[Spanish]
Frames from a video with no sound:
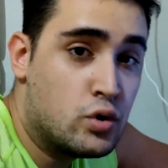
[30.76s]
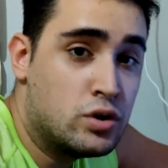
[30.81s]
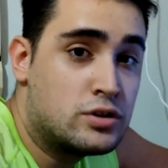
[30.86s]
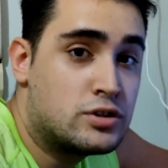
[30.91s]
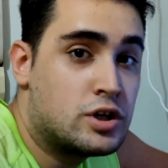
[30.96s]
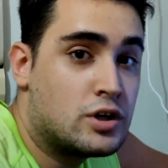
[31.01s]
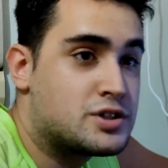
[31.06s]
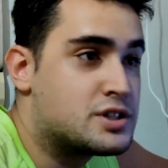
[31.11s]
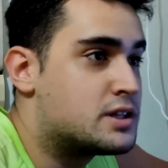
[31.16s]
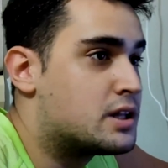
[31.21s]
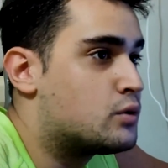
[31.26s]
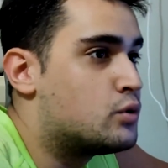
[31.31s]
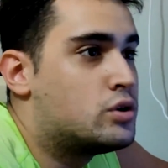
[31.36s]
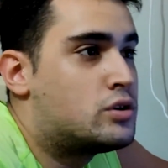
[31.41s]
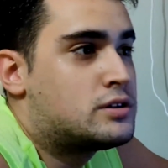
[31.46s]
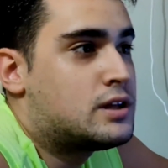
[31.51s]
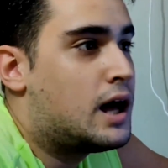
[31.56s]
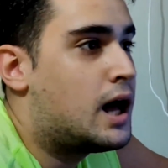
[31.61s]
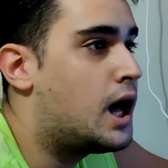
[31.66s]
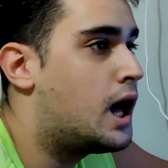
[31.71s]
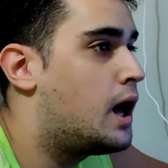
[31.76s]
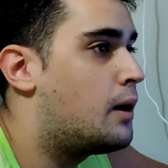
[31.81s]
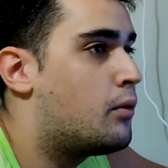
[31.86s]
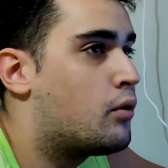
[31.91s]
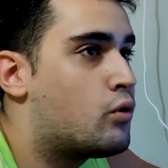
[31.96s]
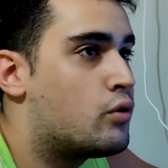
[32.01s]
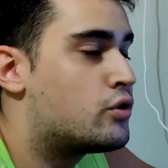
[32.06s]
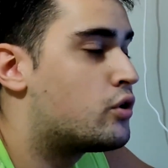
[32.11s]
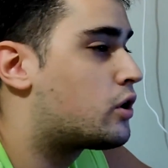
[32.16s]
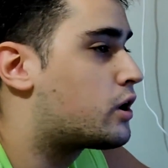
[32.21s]
gustos. Si te gusta
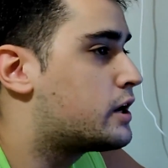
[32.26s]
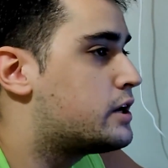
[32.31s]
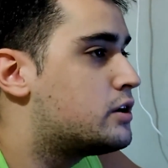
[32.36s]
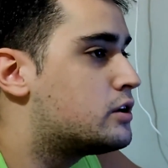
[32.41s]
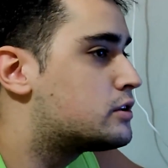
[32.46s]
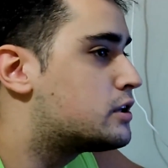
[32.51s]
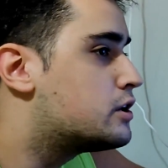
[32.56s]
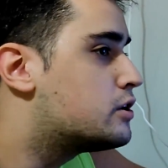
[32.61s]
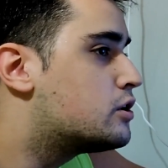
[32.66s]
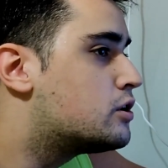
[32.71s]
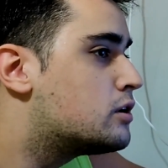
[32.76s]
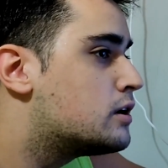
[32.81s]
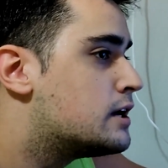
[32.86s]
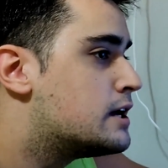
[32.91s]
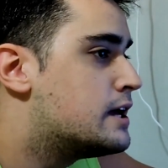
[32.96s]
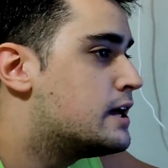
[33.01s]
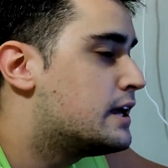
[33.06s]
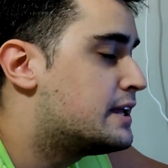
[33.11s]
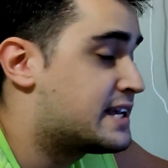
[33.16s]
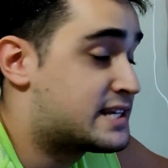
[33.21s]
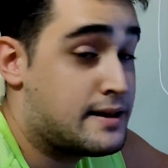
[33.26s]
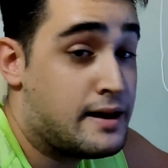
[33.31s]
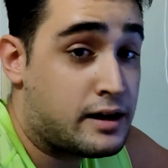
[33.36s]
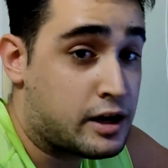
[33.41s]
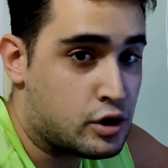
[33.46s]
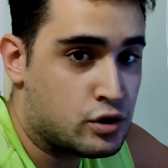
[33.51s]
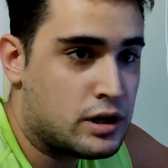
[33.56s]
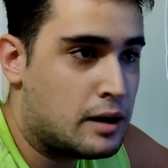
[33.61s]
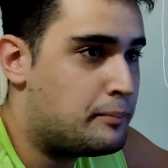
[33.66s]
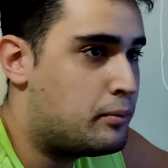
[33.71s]
Boku no Hero, tío ya sabes
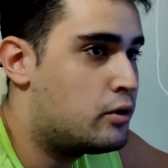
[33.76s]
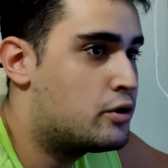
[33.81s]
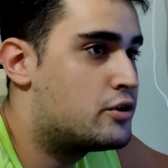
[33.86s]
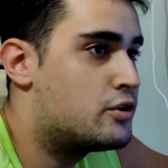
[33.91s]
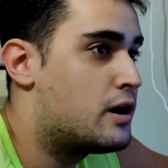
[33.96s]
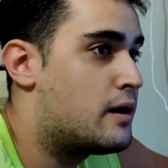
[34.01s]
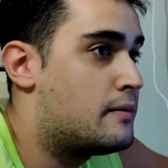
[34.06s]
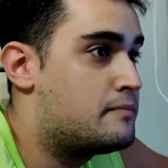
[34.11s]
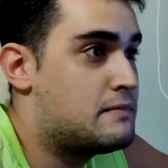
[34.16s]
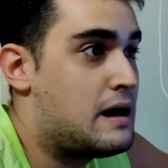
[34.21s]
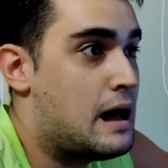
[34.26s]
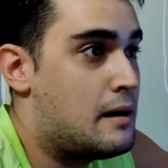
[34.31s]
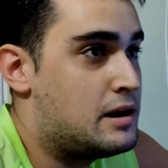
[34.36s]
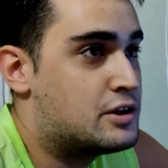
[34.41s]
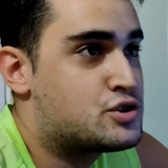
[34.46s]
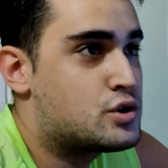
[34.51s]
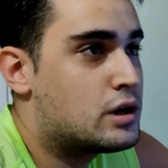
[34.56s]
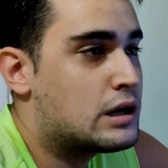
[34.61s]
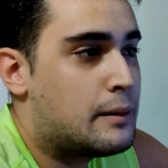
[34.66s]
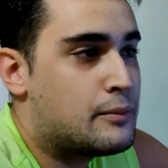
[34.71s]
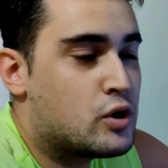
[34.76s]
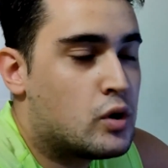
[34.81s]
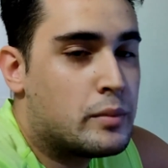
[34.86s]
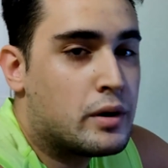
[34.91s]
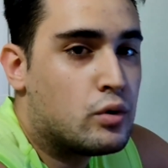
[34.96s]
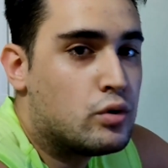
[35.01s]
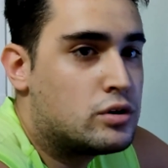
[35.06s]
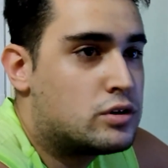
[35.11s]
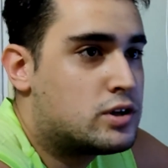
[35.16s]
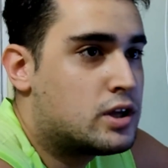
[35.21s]
que yo te apoyo. Al hecho de que a mí no me
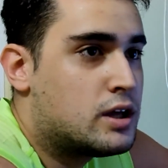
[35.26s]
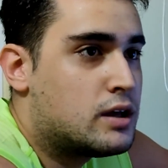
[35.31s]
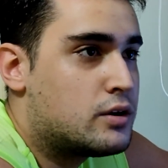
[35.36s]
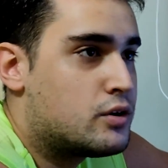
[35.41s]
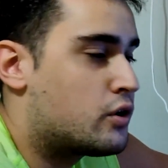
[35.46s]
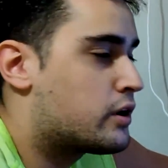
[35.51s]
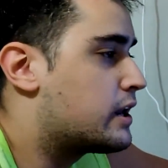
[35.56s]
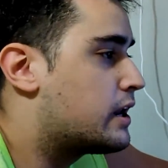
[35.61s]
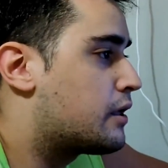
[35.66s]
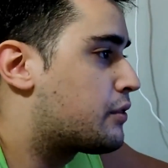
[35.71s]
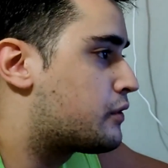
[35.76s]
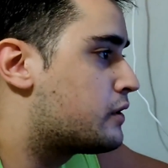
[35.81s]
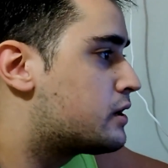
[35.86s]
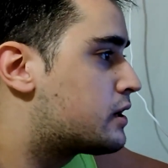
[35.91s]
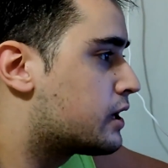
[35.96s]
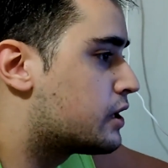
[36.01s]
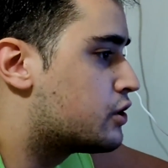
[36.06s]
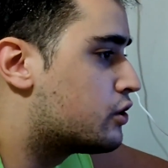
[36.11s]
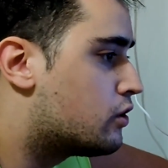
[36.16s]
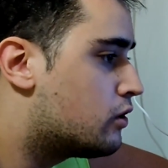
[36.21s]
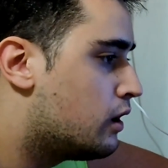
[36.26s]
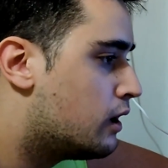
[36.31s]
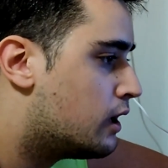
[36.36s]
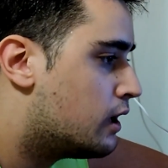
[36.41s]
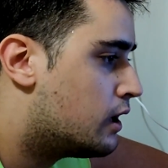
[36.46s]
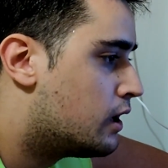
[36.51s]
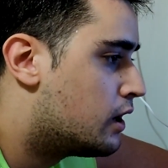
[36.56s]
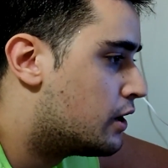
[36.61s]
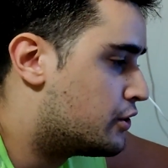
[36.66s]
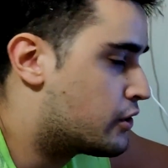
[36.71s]
guste, no quiere decir que yo
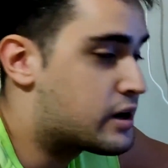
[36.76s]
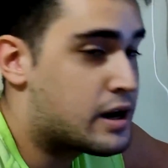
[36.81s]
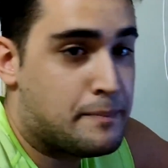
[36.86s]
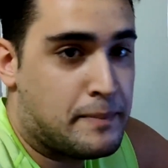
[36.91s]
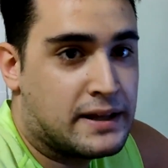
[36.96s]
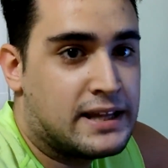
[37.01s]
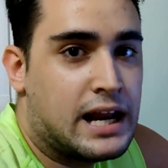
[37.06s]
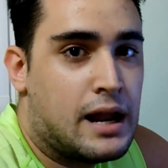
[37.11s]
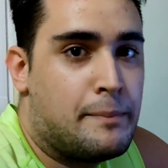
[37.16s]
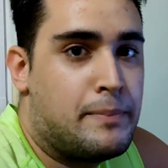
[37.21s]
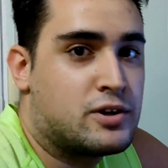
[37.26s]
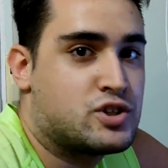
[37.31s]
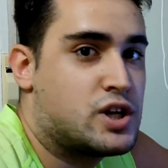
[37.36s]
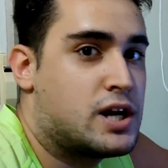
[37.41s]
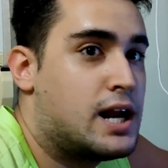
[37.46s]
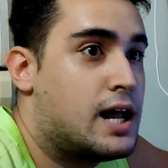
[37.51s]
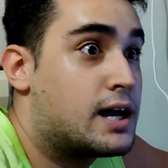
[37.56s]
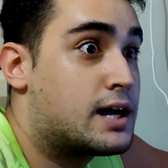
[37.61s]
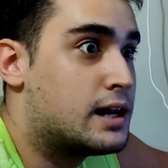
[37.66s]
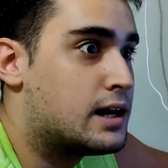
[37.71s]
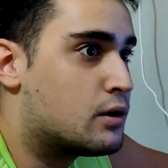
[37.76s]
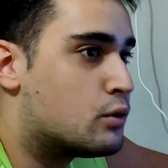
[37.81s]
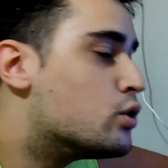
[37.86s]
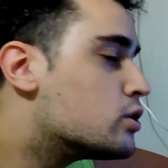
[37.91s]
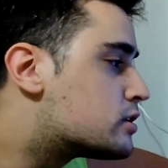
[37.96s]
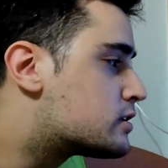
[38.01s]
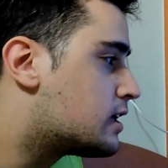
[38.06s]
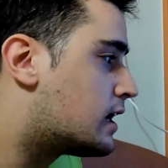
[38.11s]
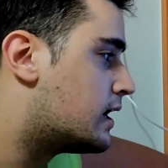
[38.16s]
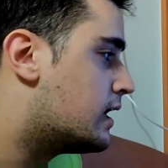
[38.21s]
no respete a las personas a las que le
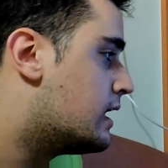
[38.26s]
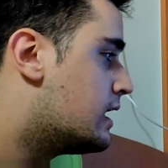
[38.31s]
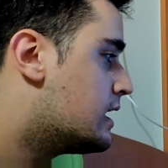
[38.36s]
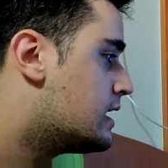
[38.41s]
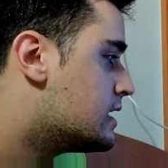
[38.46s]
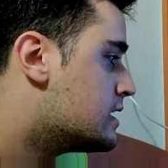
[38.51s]
gusta.